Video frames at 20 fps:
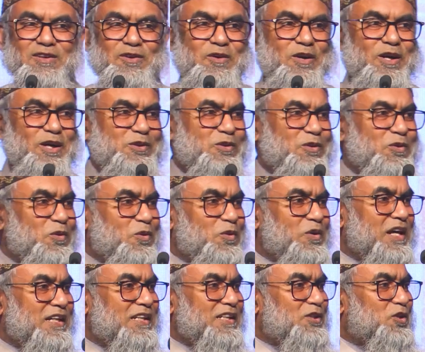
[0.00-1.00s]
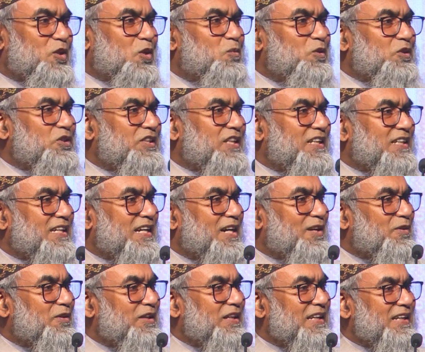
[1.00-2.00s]
হয়তো কোনো একটা সমস্যার
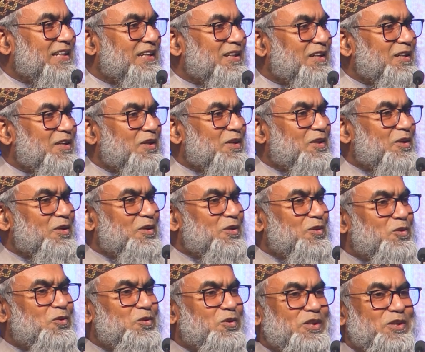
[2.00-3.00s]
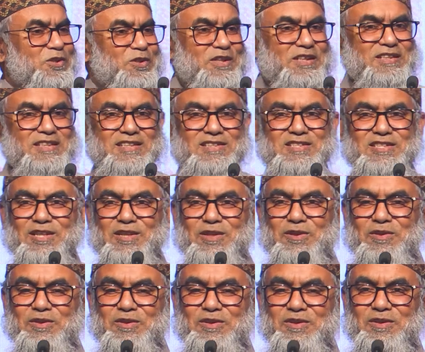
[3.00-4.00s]
কারণে দূরে সরে যাচ্ছিল
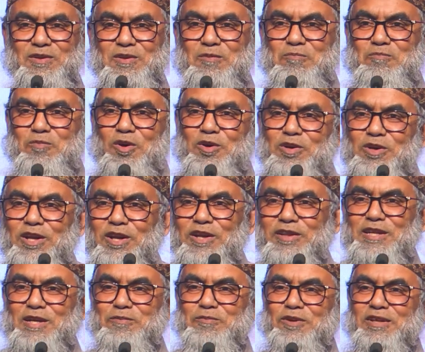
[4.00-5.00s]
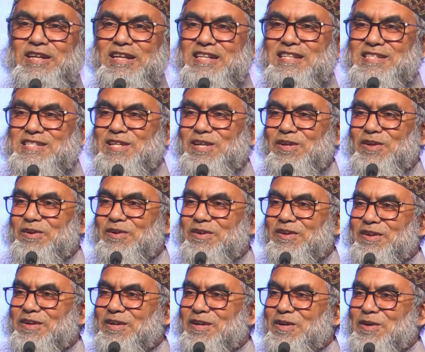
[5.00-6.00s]
পঙ্কিলতায় পড়ে গিয়েছিল
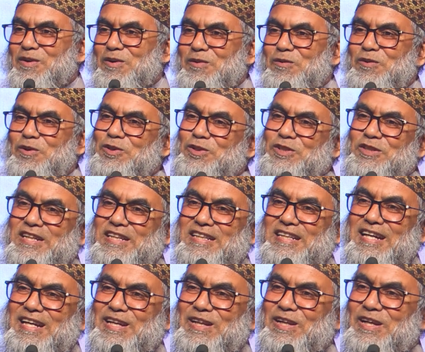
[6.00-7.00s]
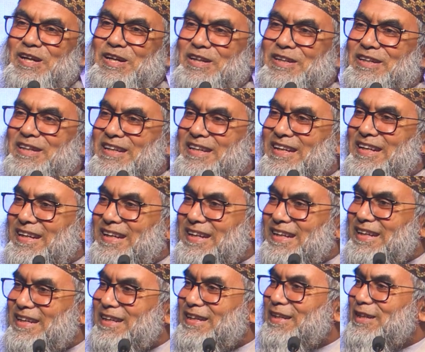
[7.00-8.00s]
ও ঘোষণা দেয় আল্লাহ
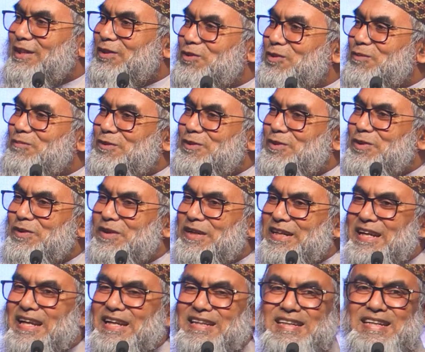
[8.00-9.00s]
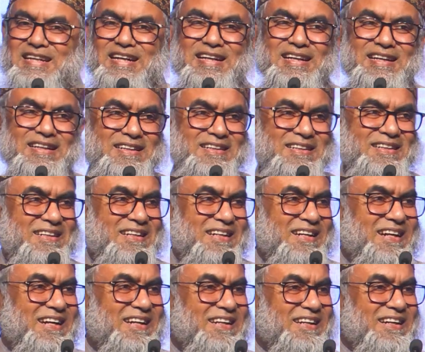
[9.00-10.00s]
ইন্নি তুবথু ইলাইকা
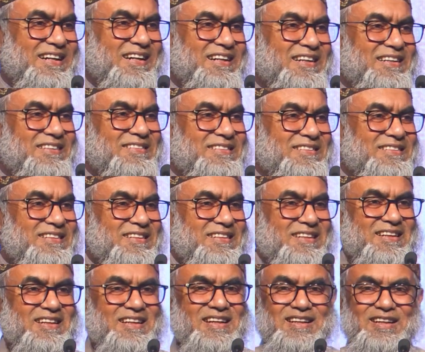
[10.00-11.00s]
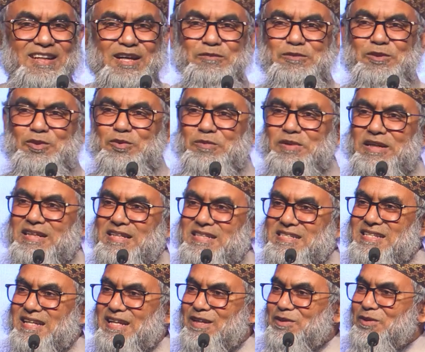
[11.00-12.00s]
আল্লাহ আন আল্লাহ আমি তোমার
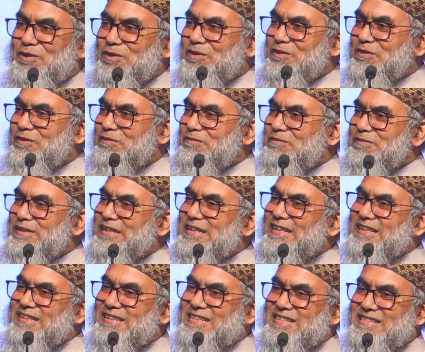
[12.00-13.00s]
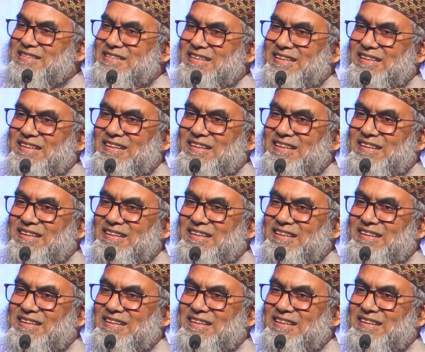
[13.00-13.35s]
কাছে এখন ফিরে এসেছি